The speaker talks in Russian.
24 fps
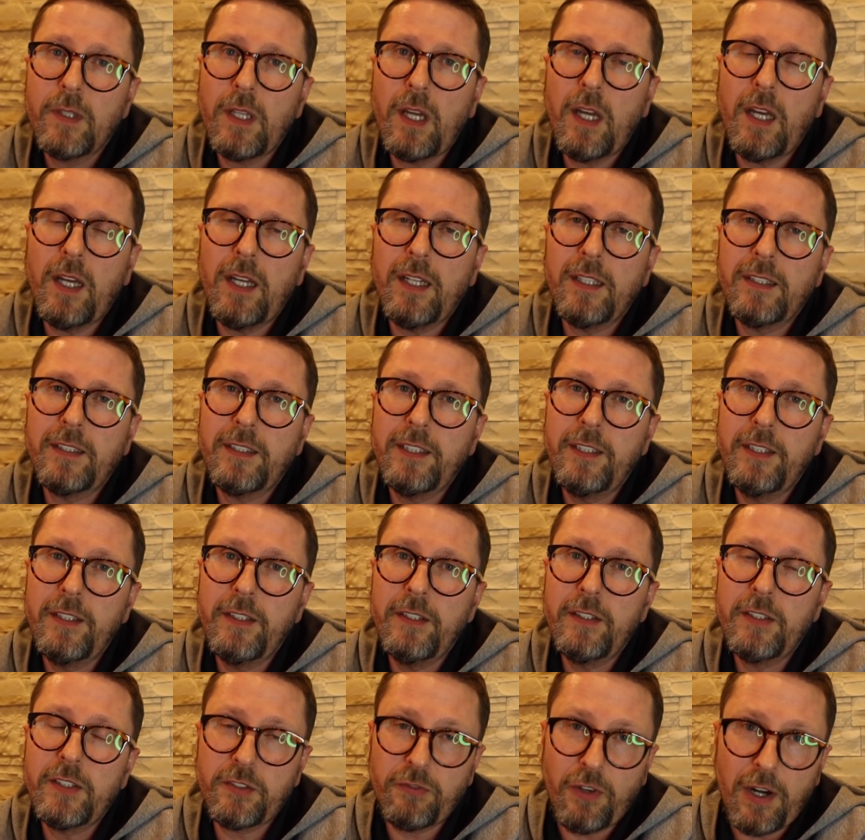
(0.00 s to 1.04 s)
а
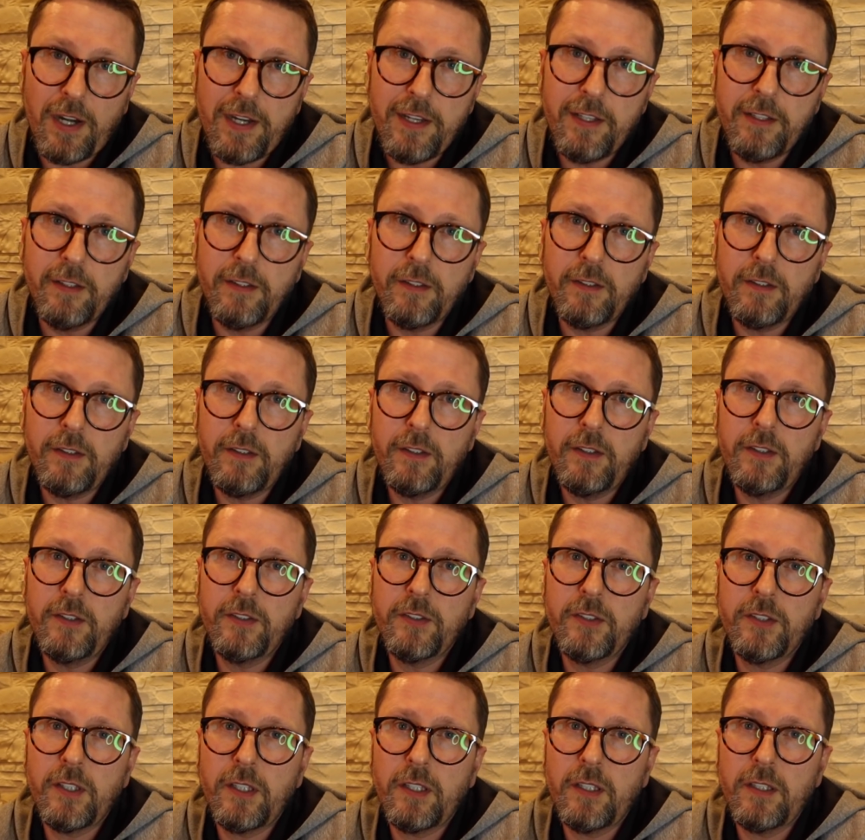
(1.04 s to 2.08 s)
ты свалил
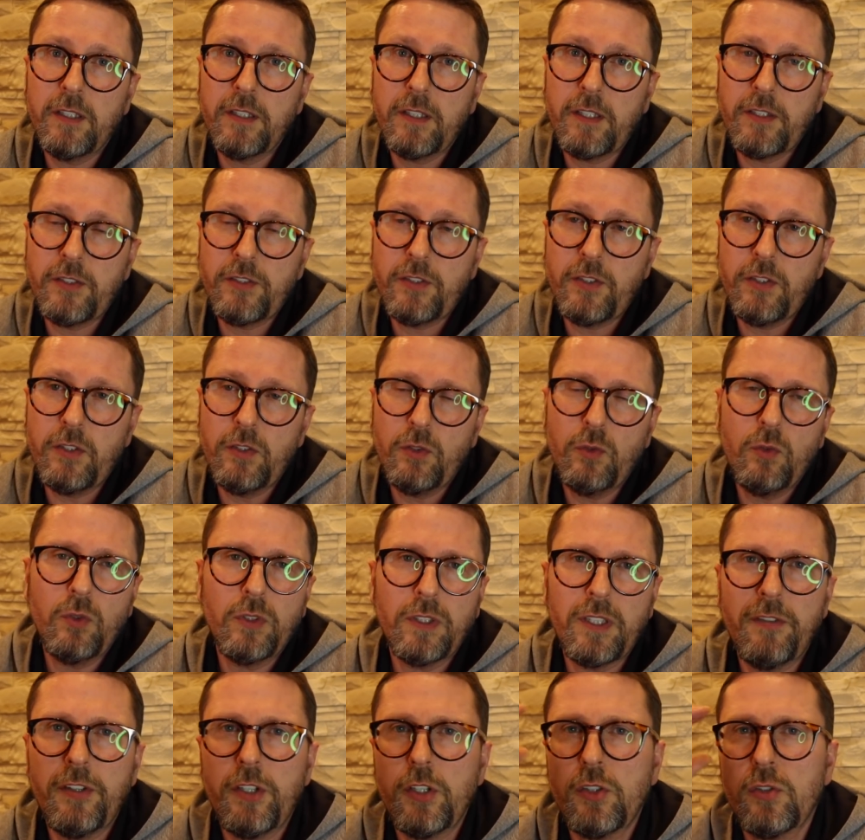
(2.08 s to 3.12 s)
из России. Ну, он
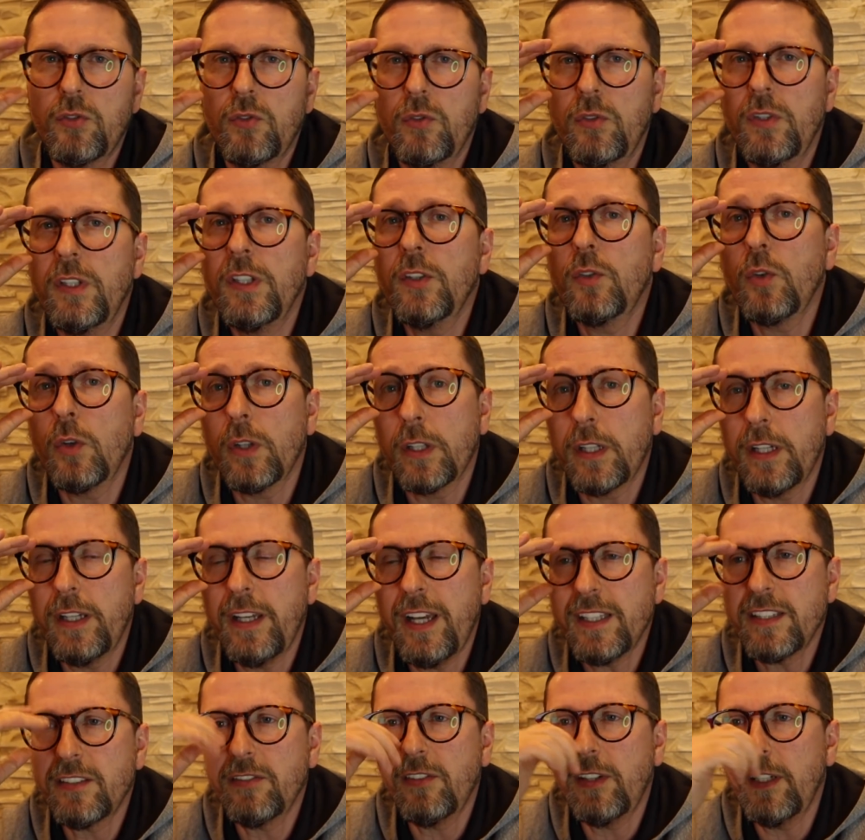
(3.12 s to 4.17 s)
говорит, что не только
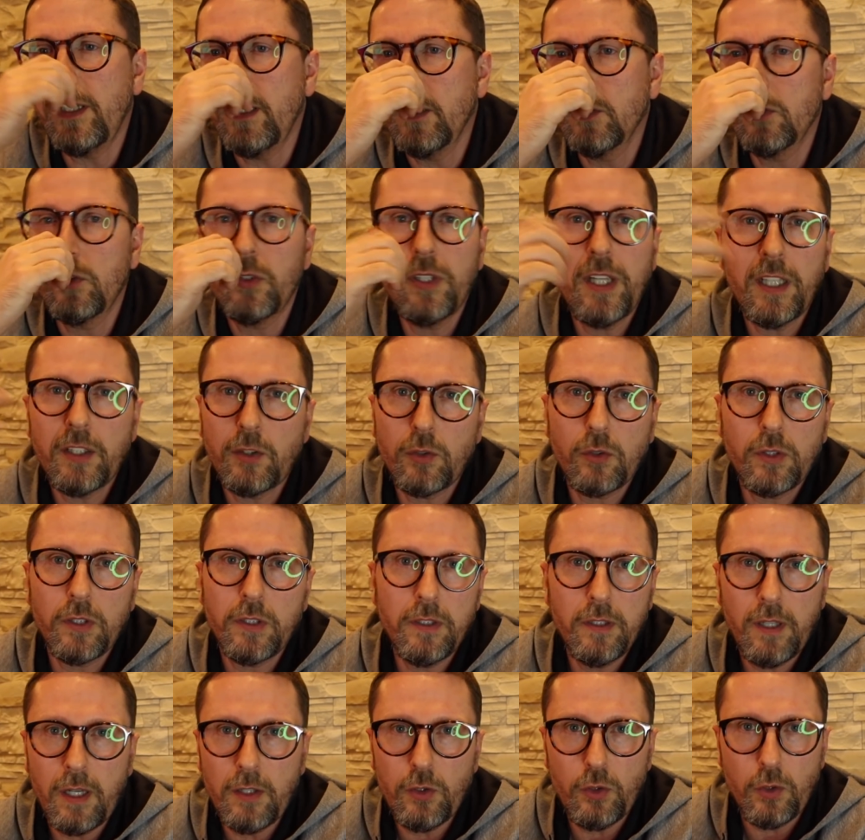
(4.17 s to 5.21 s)
я свалил, но я
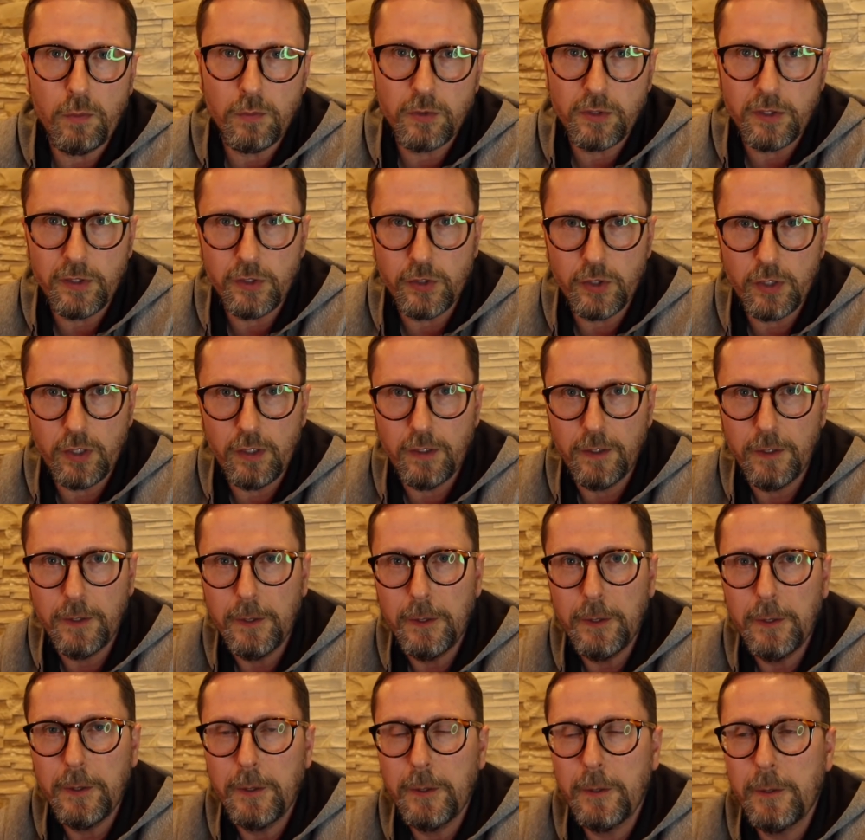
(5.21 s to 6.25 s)
только о нем слышал.
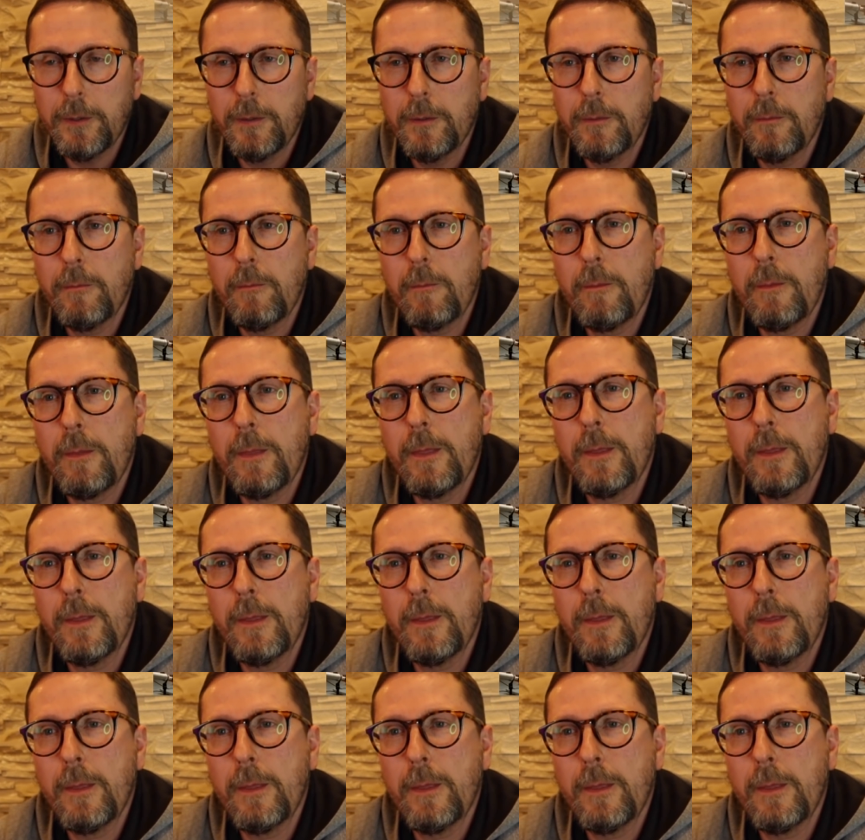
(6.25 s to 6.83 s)
Ну,